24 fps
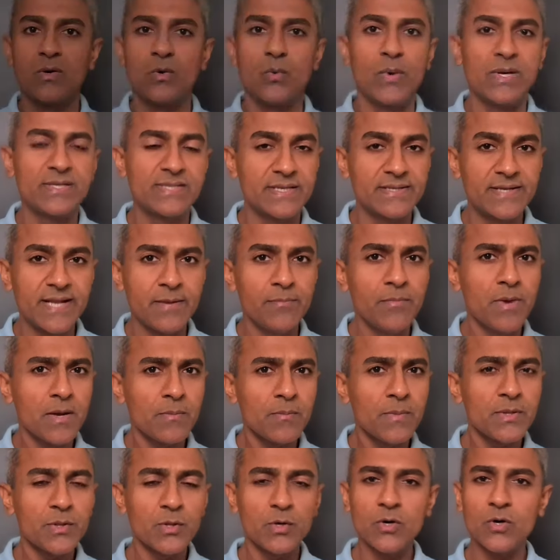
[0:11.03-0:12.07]
वैसे डेनमार्क
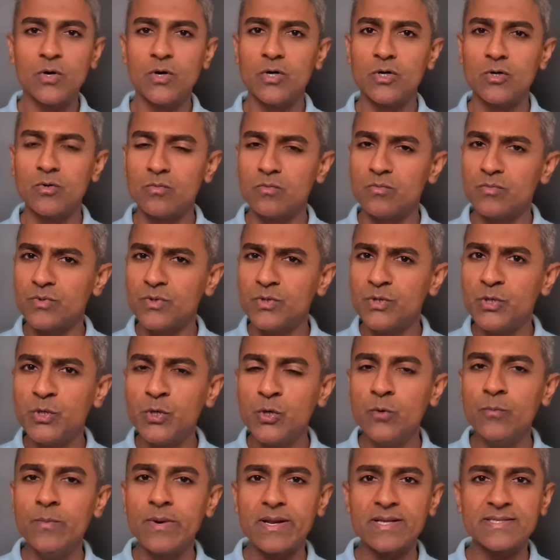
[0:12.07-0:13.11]
में तो
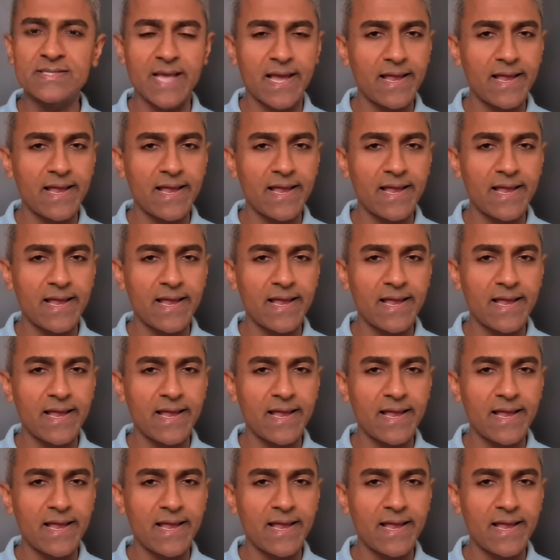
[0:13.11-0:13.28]
न्यूमरस